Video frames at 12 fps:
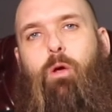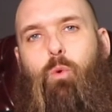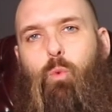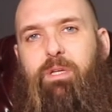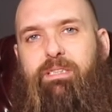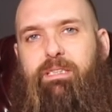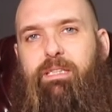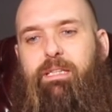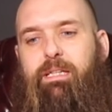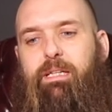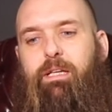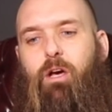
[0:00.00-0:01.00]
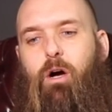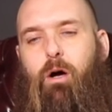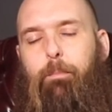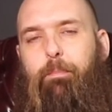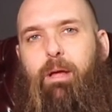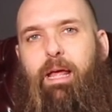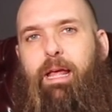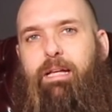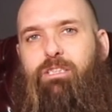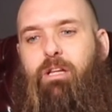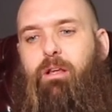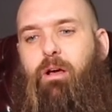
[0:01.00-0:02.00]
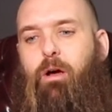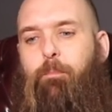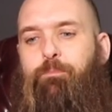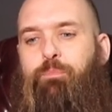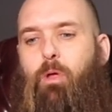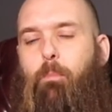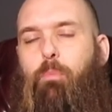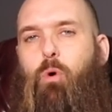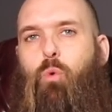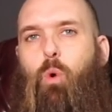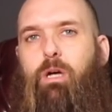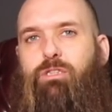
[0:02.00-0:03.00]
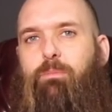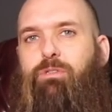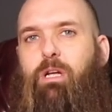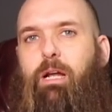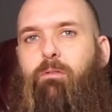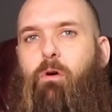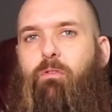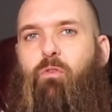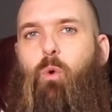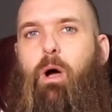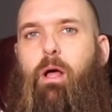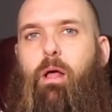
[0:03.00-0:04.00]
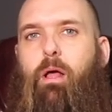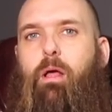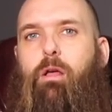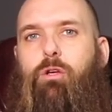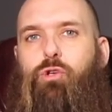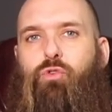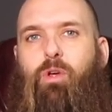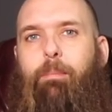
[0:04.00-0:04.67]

whisky, rhum, etc. Pourquoi j'aime ça l'avoir froid? Je fais